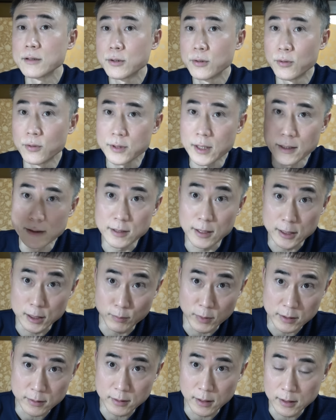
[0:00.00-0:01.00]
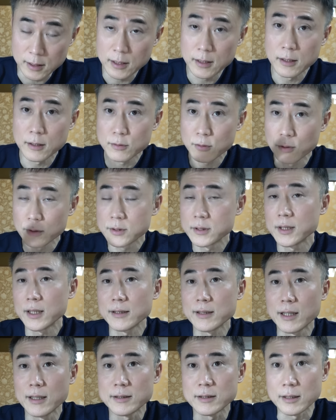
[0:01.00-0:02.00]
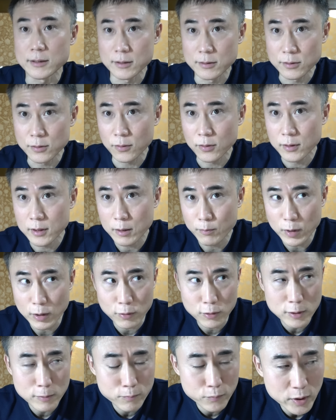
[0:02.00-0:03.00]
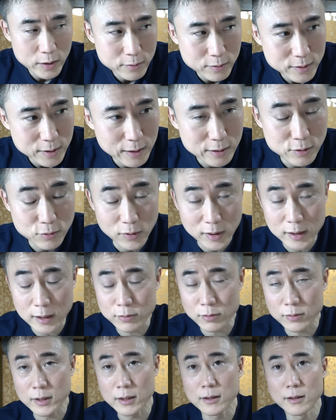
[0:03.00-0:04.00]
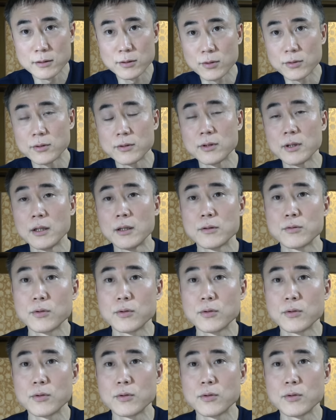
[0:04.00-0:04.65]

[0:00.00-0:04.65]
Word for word: 今日検査しますってね突然検査するとやっぱりオリンピック選手とかだとねそういう